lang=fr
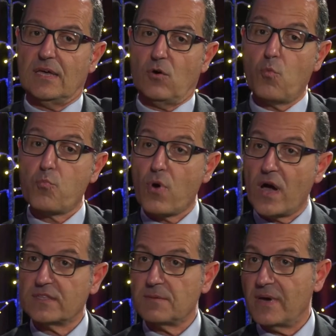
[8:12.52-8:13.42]
au
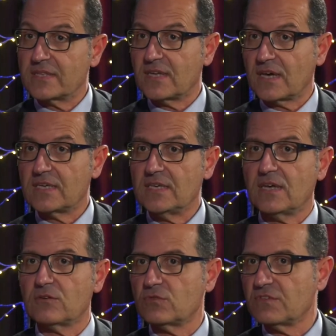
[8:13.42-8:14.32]
poids des
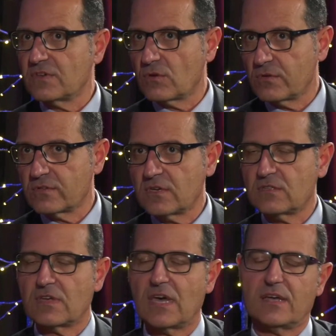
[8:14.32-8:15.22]
batteries aux difficultés
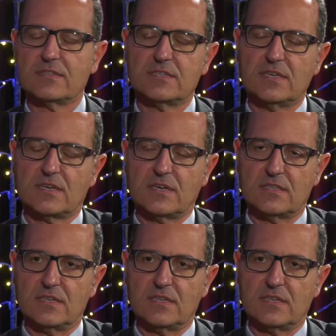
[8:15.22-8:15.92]
de garantir